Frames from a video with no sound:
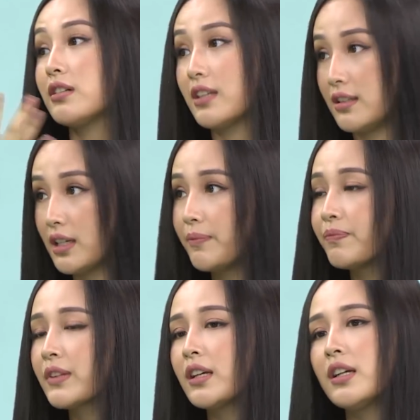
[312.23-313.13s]
thể hiện
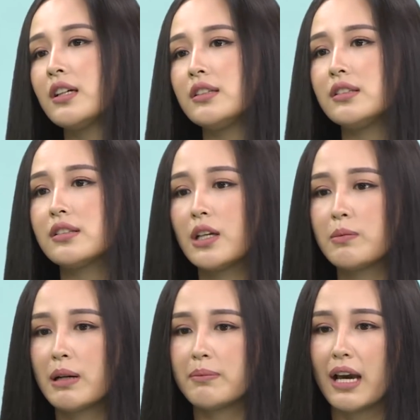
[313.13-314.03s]
nhưng nếu
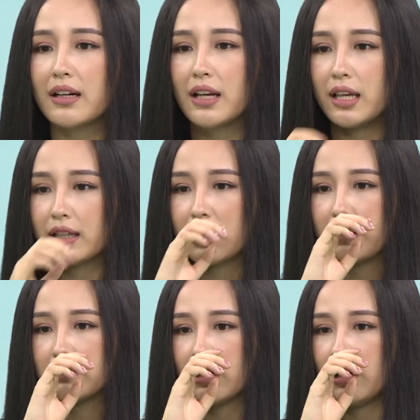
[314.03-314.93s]
mà bạn lại cảm
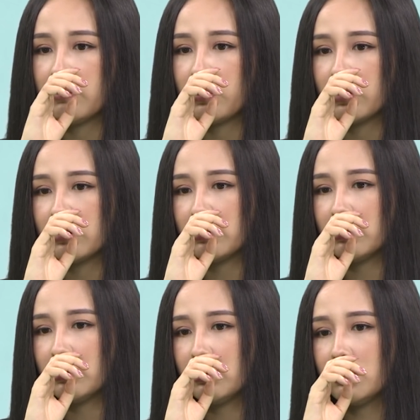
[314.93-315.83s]
thấy là muốn
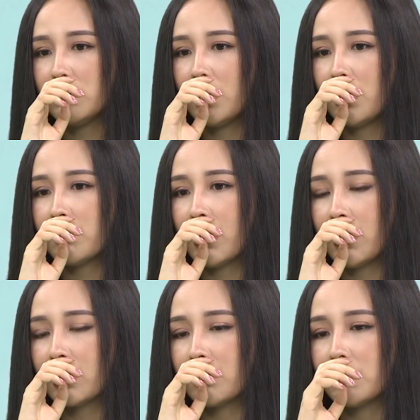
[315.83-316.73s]
bạn
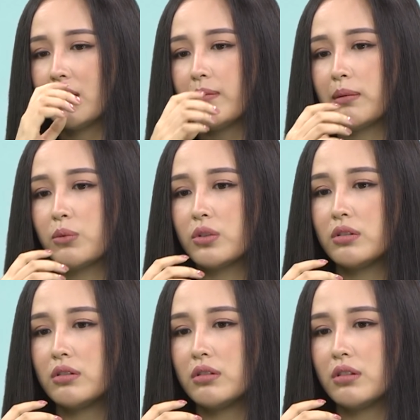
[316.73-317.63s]
lại cảm thấy là bạn muốn
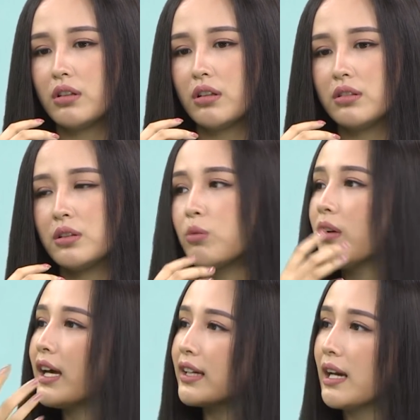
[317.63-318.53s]
à, chống
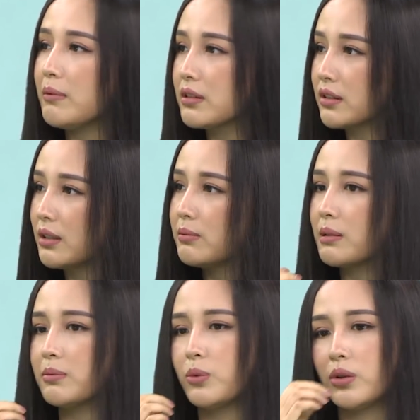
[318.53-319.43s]
lại cái áp lực đấy bạn muốn